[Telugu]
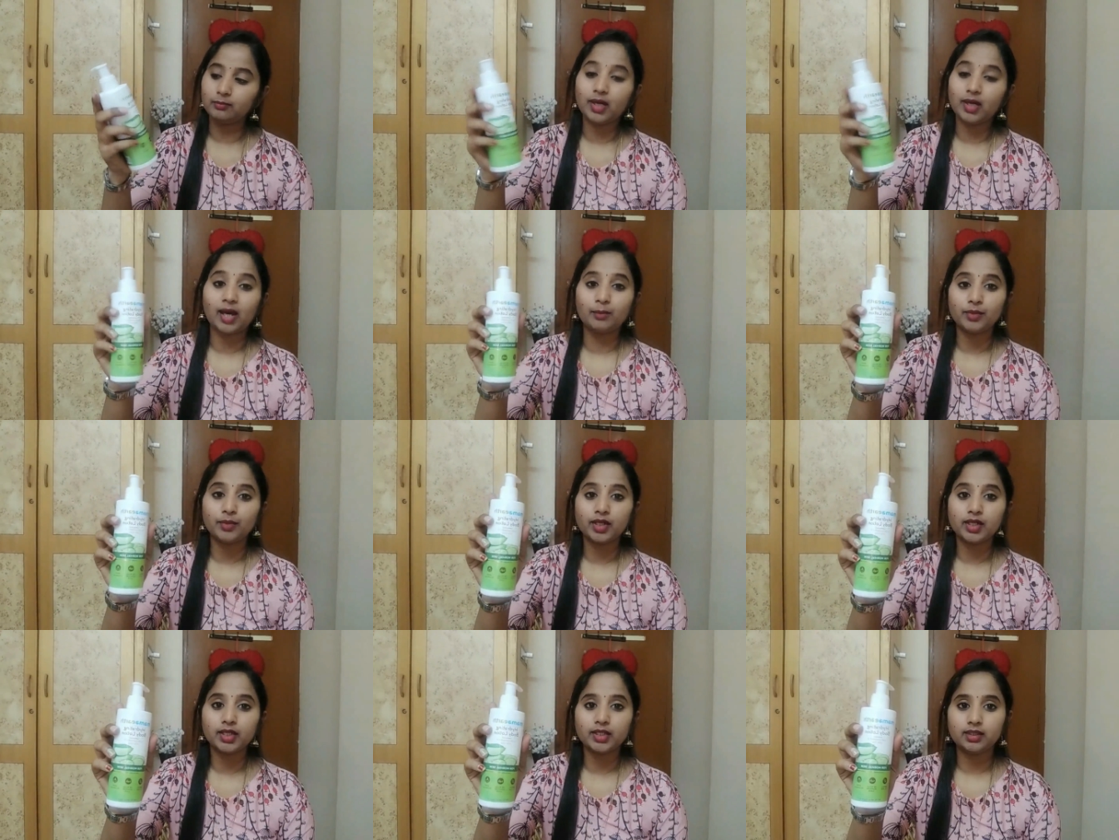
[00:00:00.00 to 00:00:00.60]

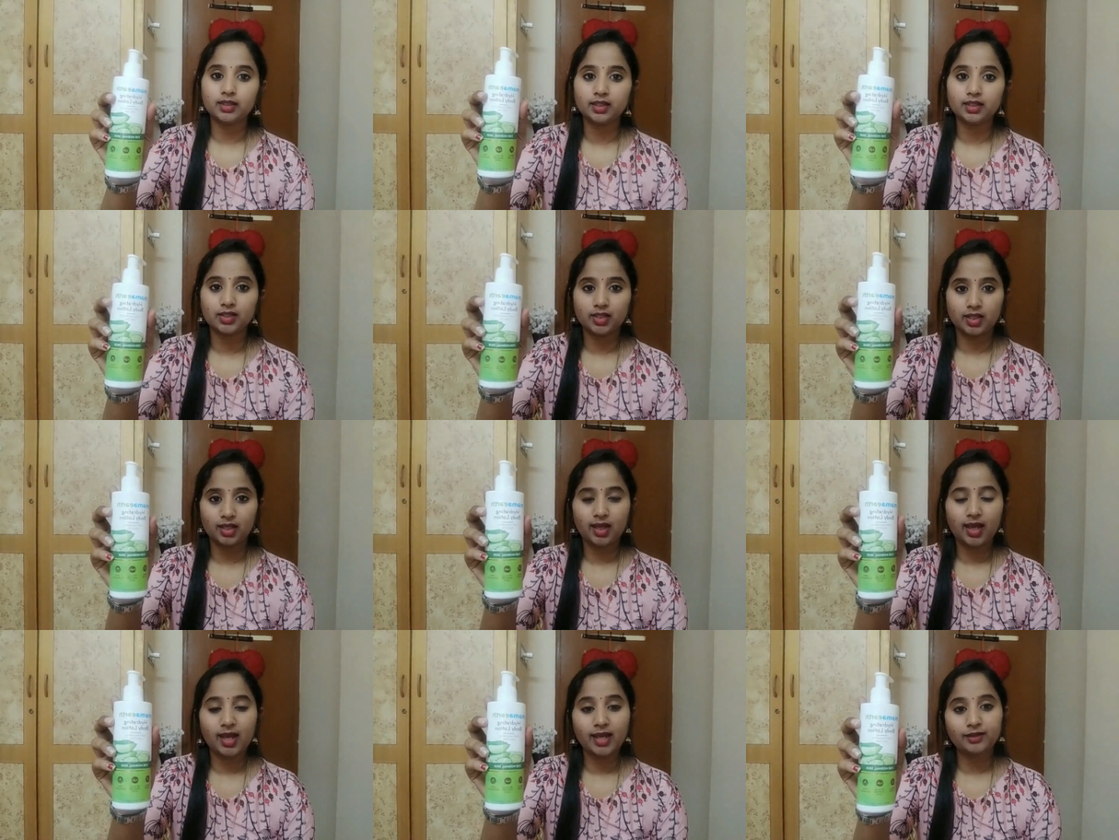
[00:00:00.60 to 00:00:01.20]
మామా అర్త్
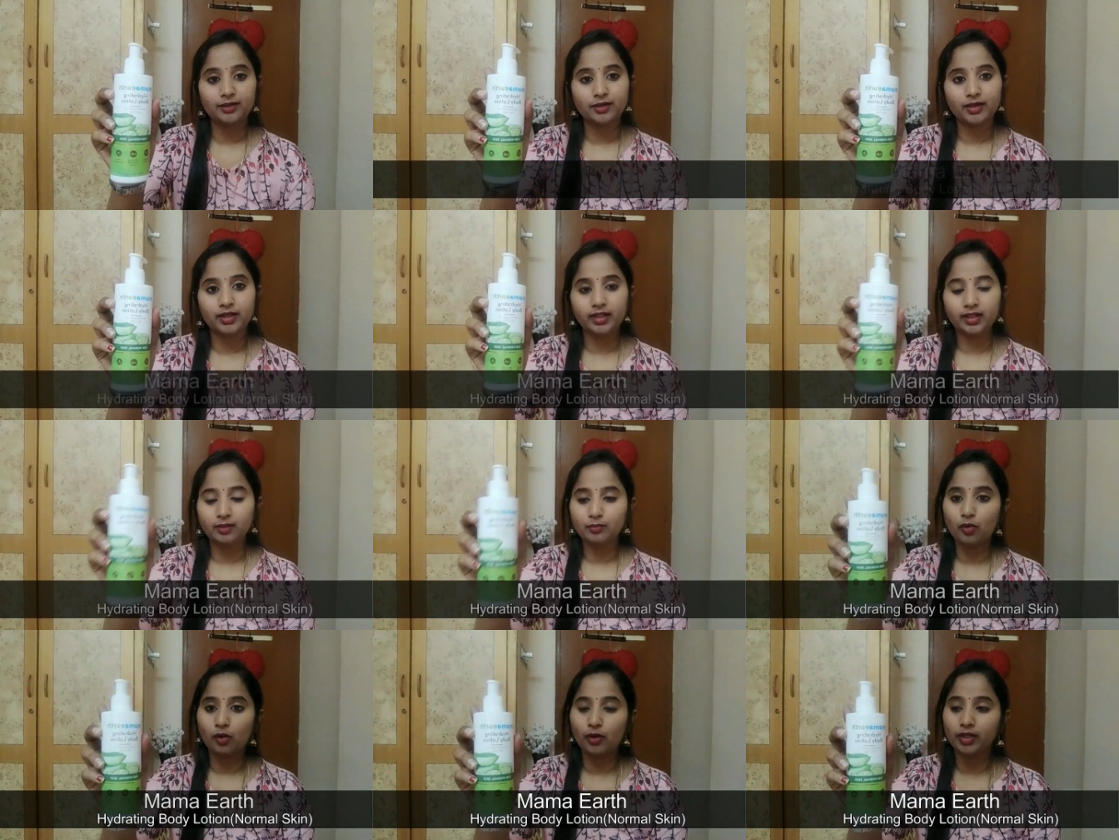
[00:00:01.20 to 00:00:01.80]
నుంచి
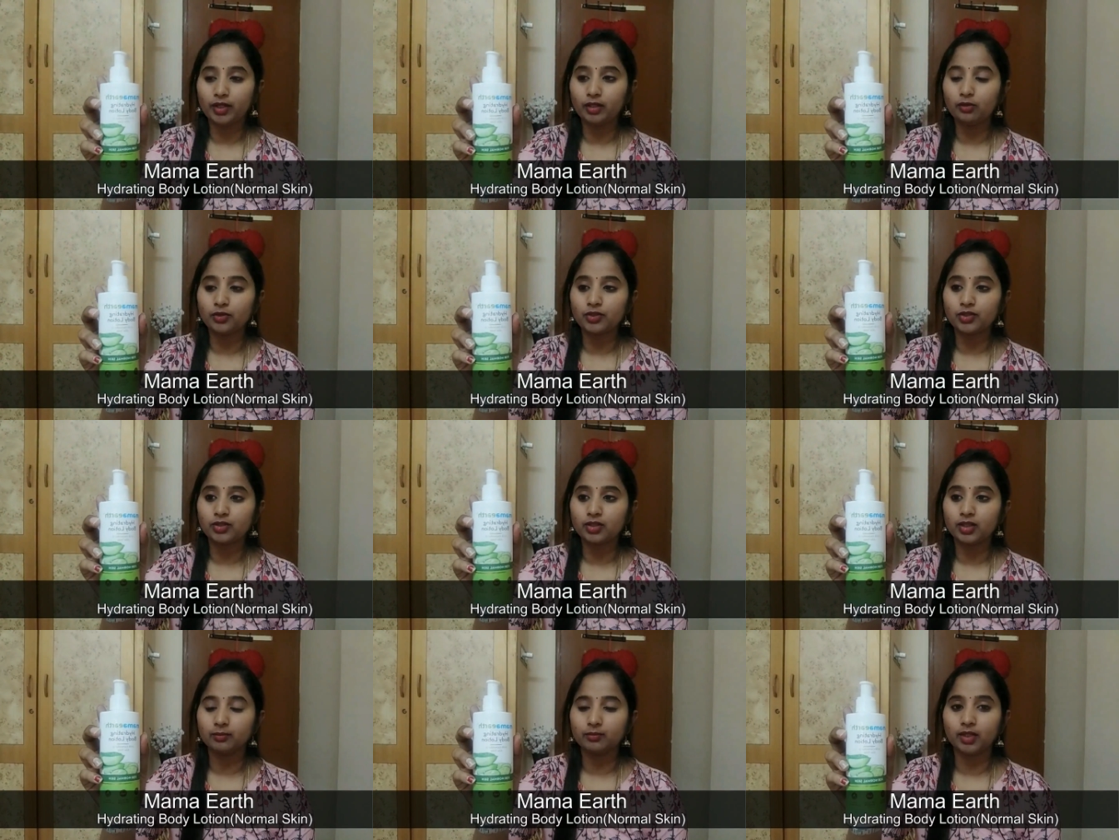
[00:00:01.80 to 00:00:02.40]
హైడ్రేటింగ్ బాడీ
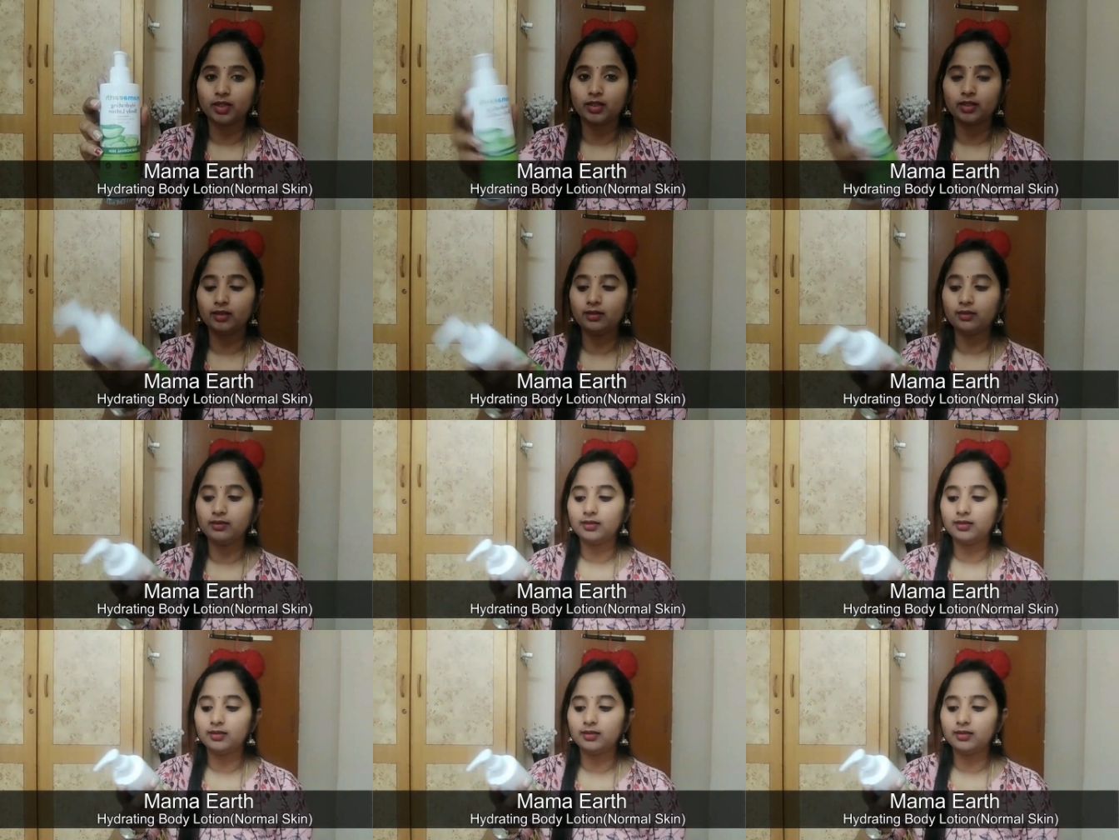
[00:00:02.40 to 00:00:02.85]
లోషన్ అనమాట